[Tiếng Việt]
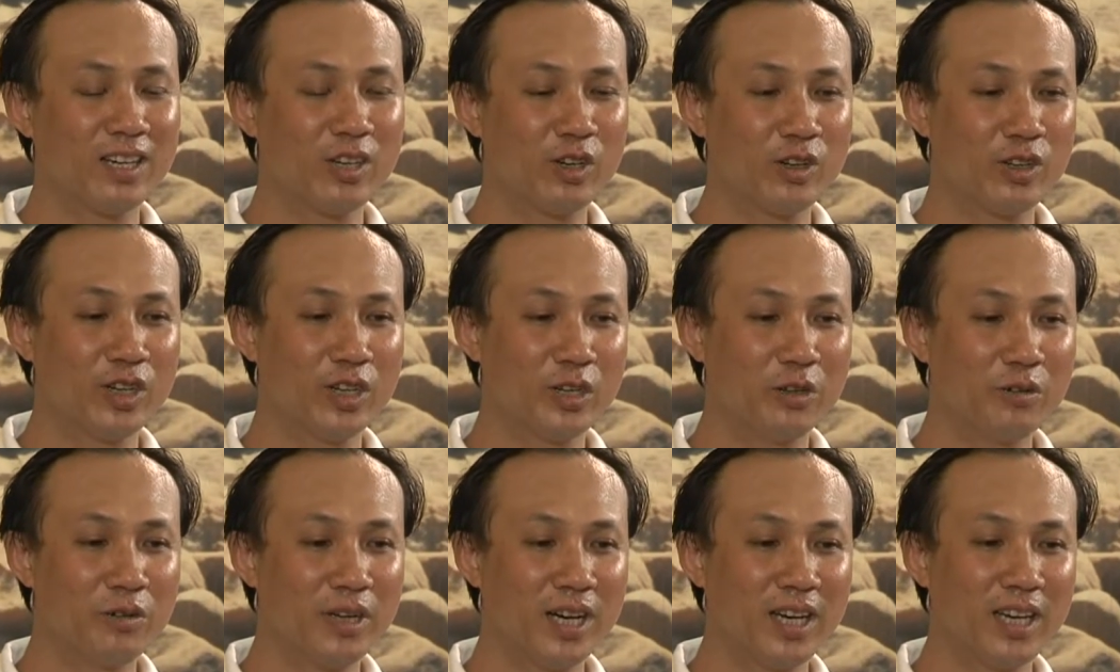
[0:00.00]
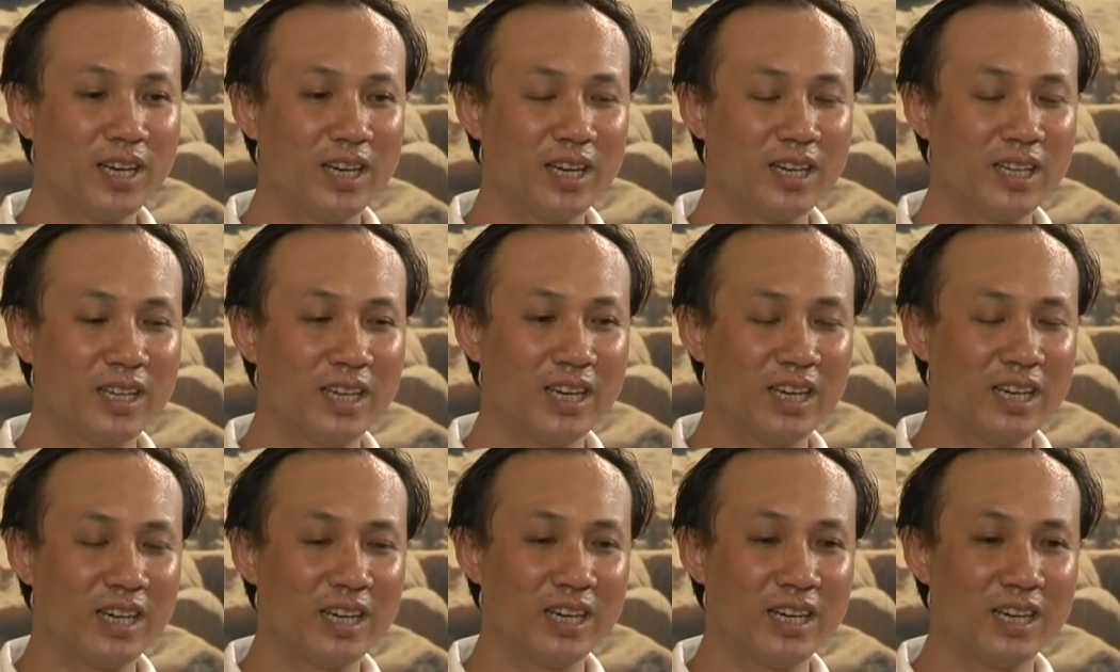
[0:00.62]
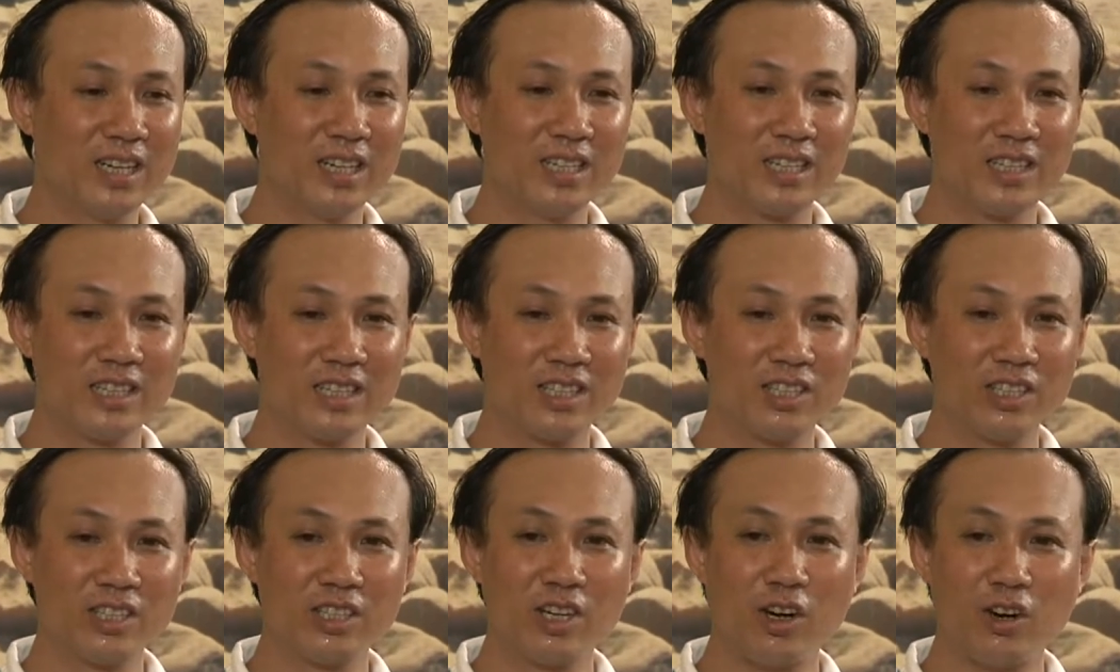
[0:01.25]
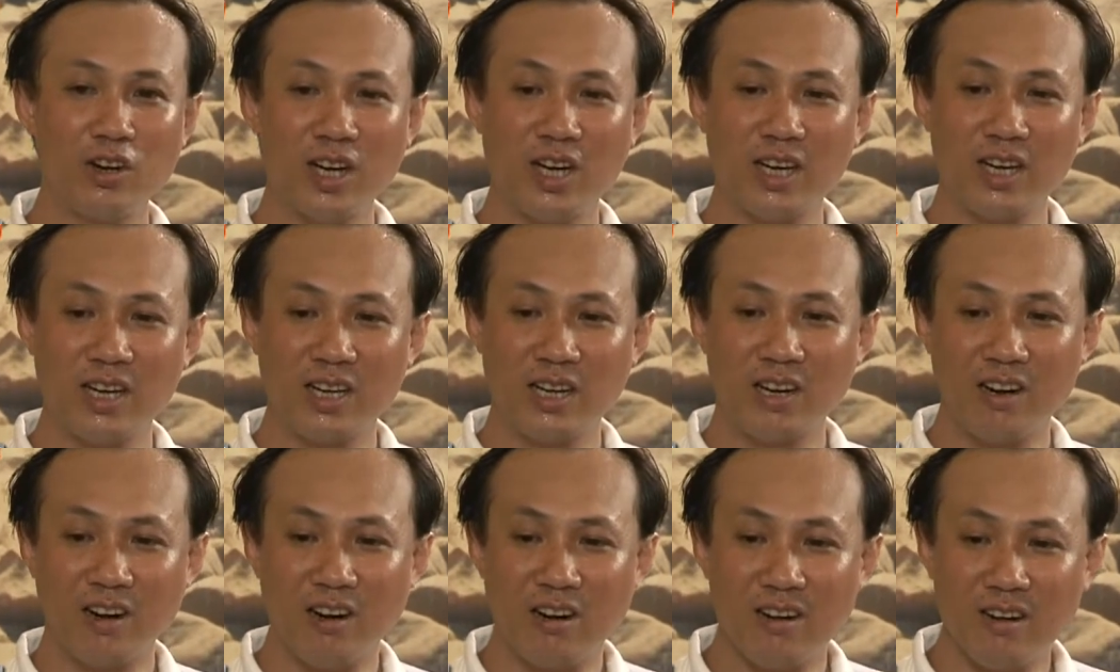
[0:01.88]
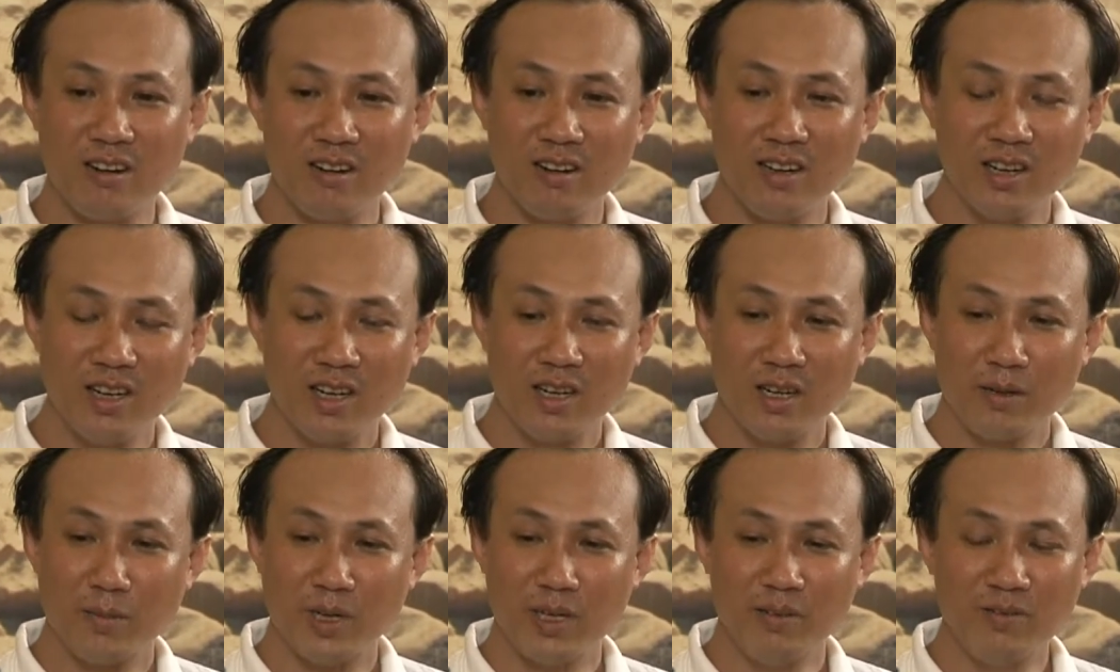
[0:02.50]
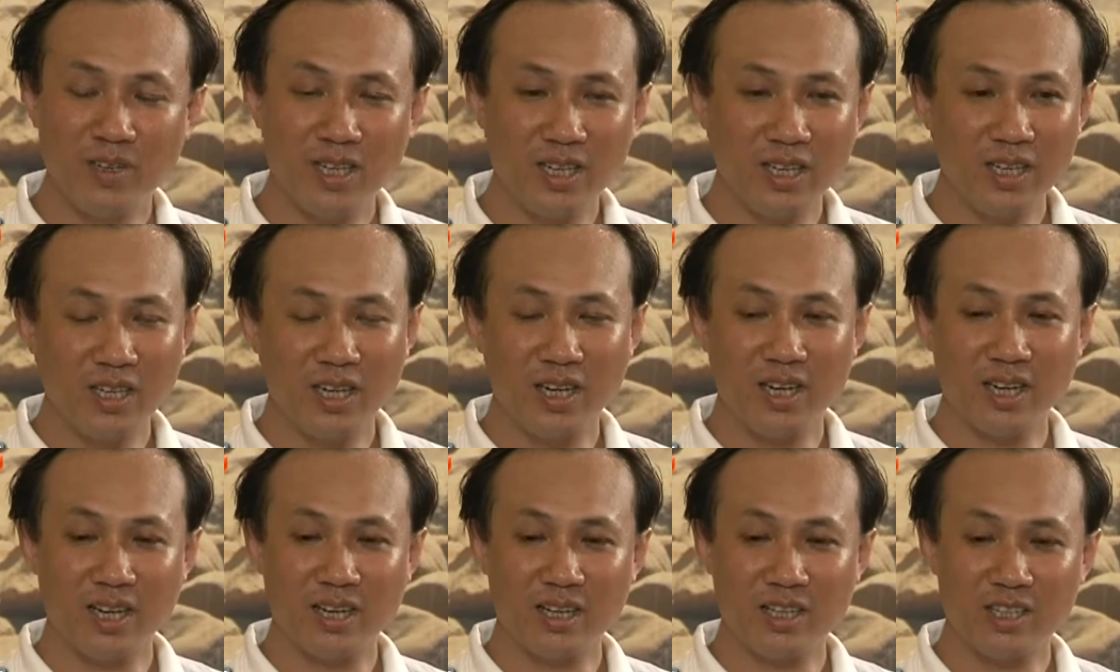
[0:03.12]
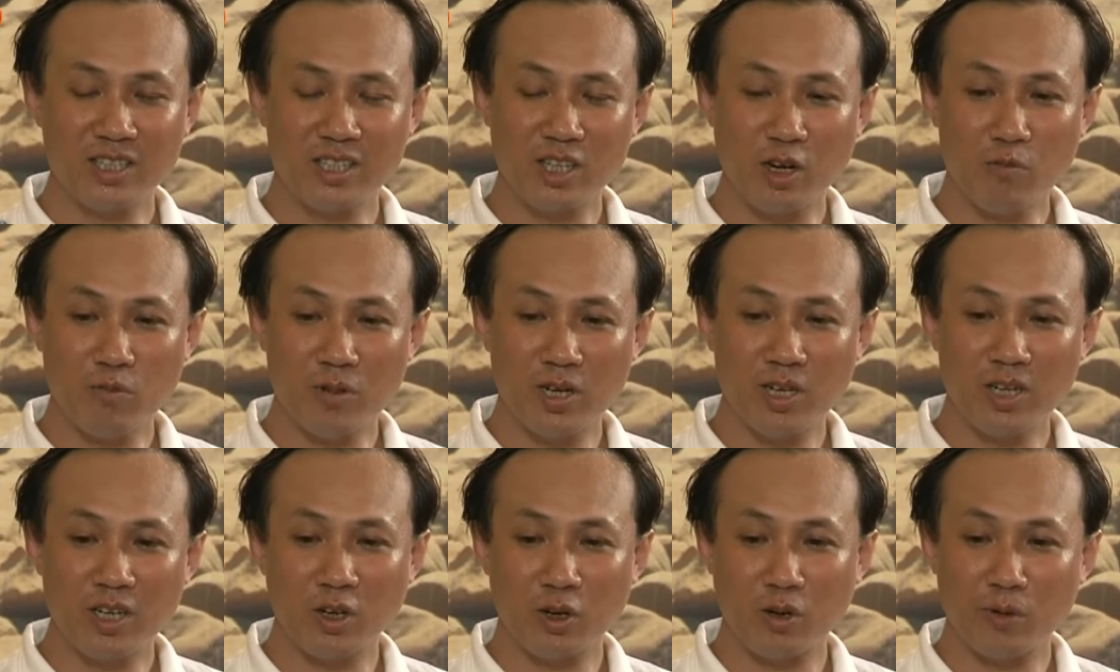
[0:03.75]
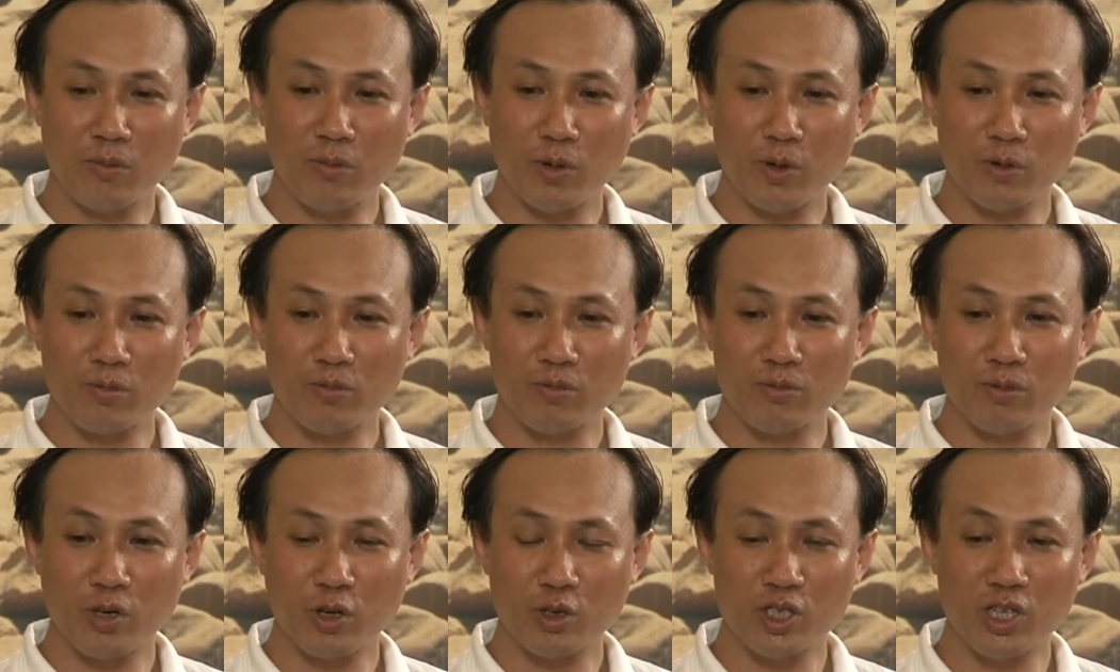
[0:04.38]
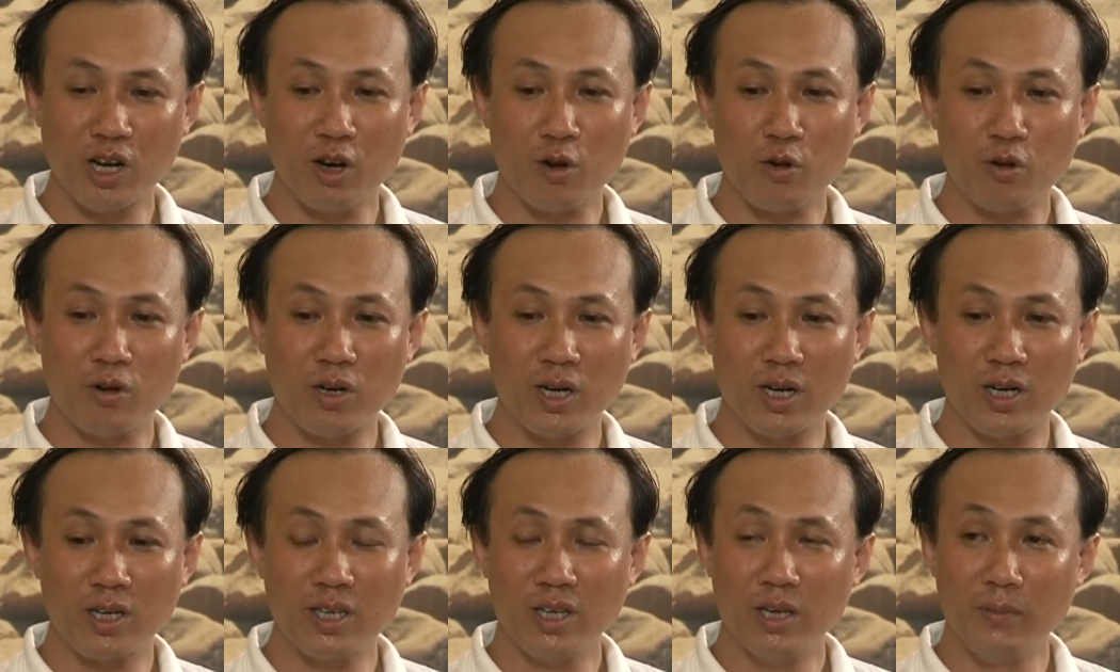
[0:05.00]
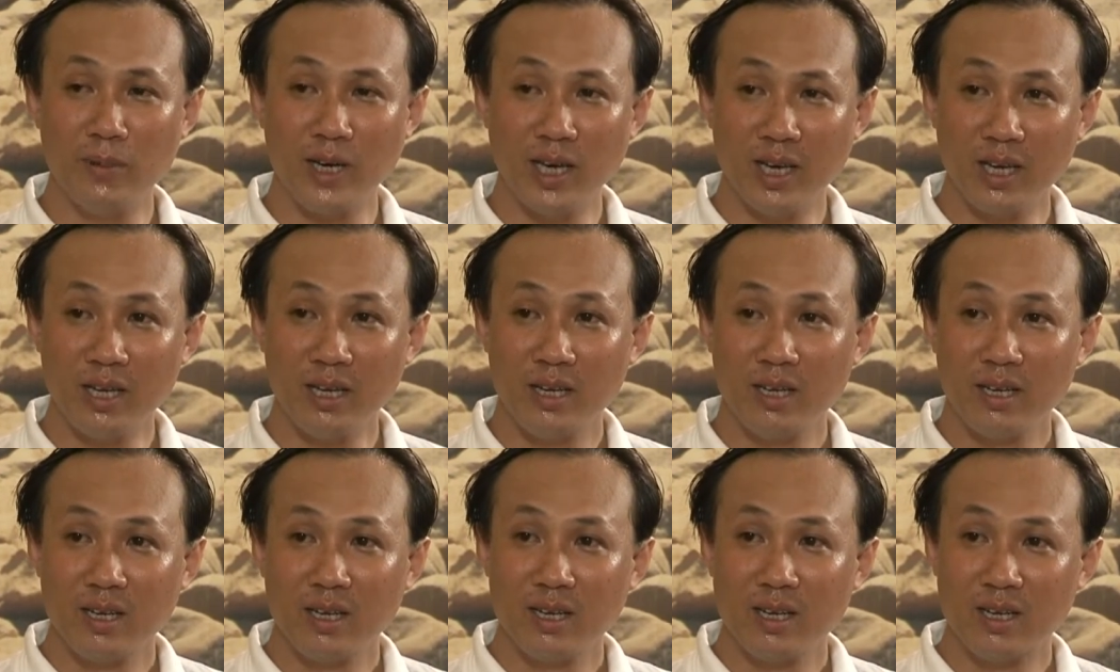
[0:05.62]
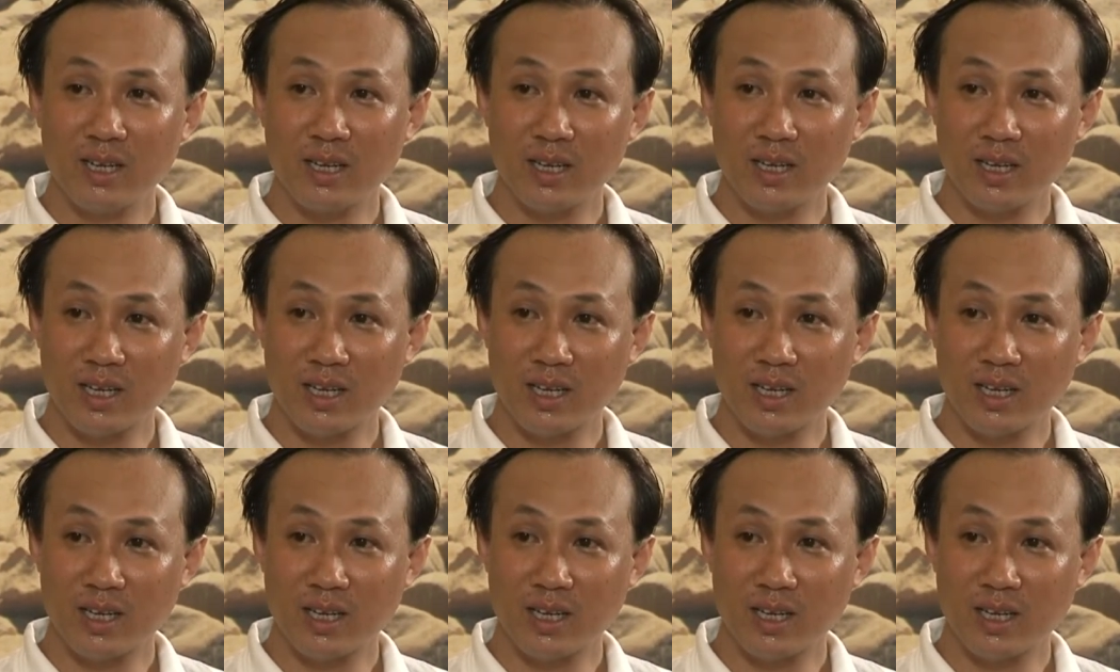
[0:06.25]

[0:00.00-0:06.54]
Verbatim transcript: cái cồi điếu này thì à, tương đối là hơi khó bởi vì nó sống ở độ độ sâu ở dưới biển Ờ,